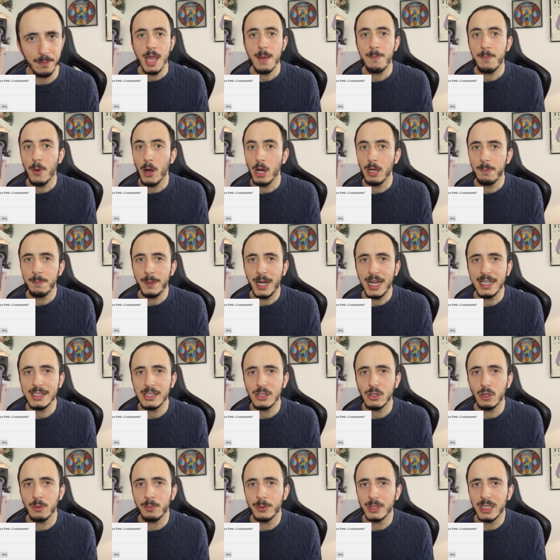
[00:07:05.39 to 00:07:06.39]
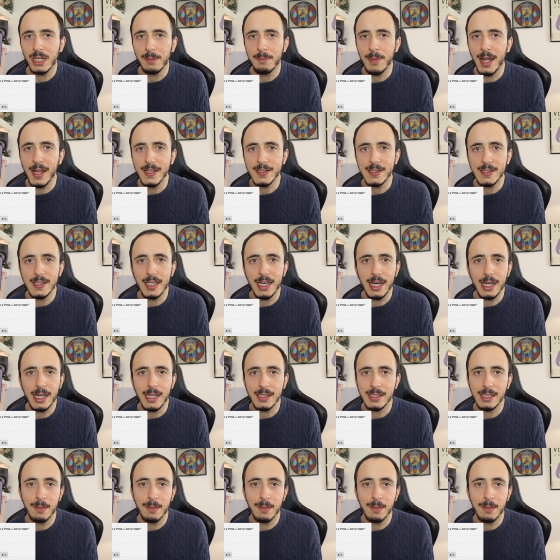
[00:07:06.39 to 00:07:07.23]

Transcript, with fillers: e poi il prezzo potrebbe essere